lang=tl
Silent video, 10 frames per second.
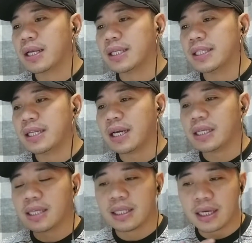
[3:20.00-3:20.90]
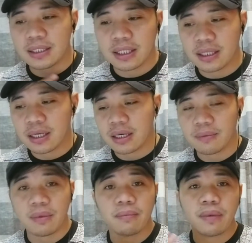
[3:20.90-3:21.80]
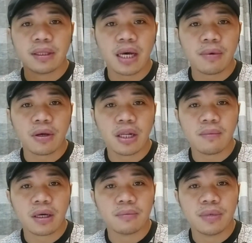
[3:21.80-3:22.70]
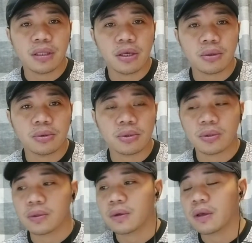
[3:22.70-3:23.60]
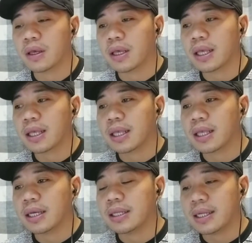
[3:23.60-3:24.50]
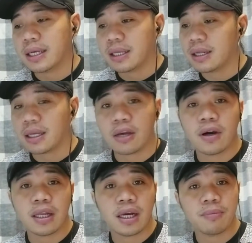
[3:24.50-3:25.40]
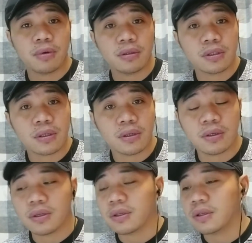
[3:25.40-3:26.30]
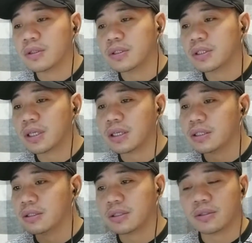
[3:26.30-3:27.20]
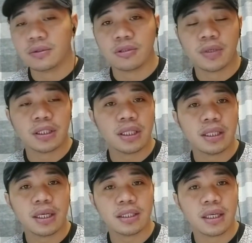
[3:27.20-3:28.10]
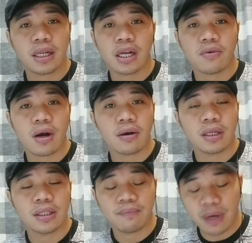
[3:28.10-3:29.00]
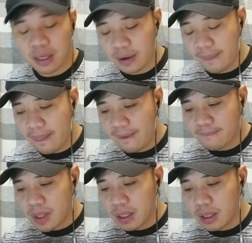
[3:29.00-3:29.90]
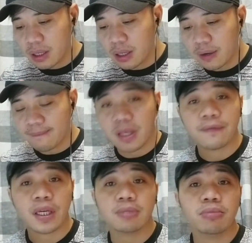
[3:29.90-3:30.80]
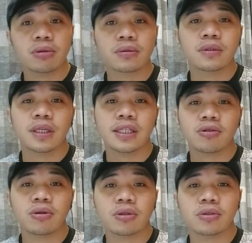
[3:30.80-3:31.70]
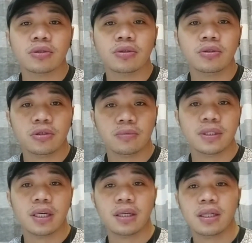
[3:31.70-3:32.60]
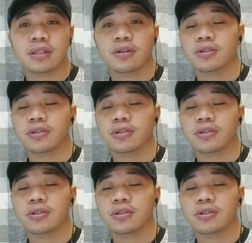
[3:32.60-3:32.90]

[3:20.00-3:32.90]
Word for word: Kasi nakita niya kasi na ang dami ko ng mga videos na ginagawa, ina-uploads ko sa sa YouTube kasi dati kasi ginagawa ko lang din parang um, Facebook itong YouTube channel na to.